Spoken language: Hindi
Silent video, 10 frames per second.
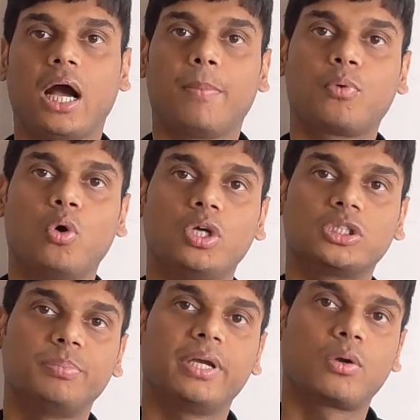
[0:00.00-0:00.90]
आपको
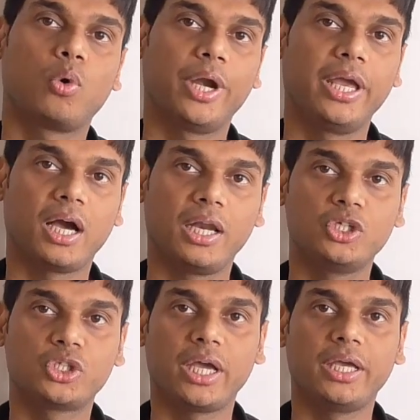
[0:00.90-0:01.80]
इसमें कोडिंग आनी
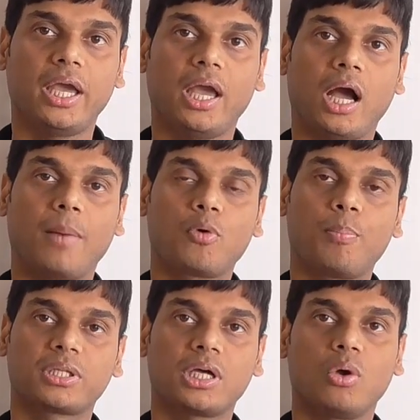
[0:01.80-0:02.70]
चाहिए आपको
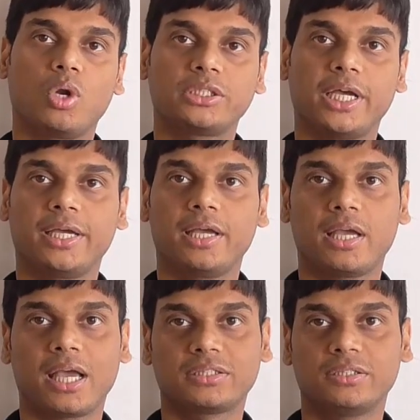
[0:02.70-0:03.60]
पता होना चाहिए कि
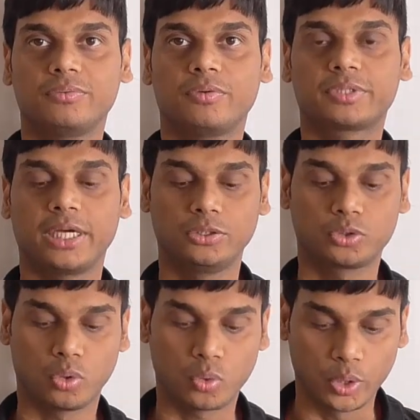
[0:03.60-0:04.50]
कैसे वेबसाइट्स को